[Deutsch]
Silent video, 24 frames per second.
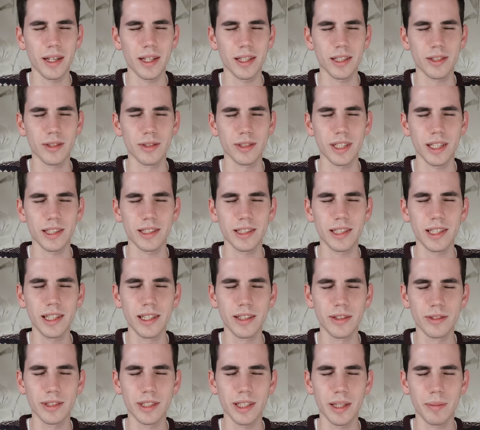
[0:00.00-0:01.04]
dass unser Ziel
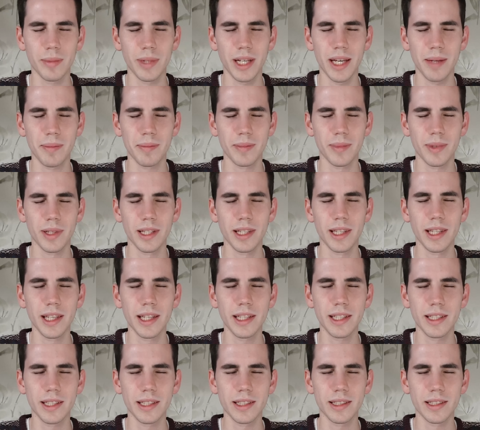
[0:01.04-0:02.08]
in unserem Leben
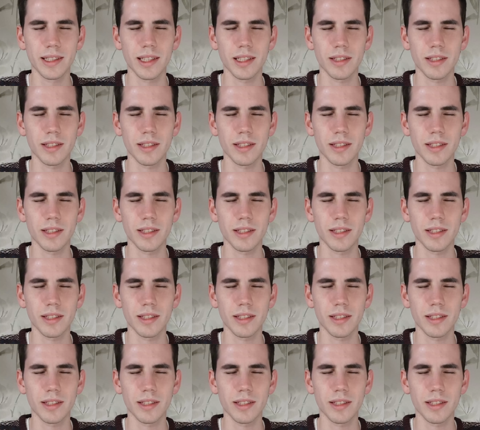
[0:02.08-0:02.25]
nicht ist,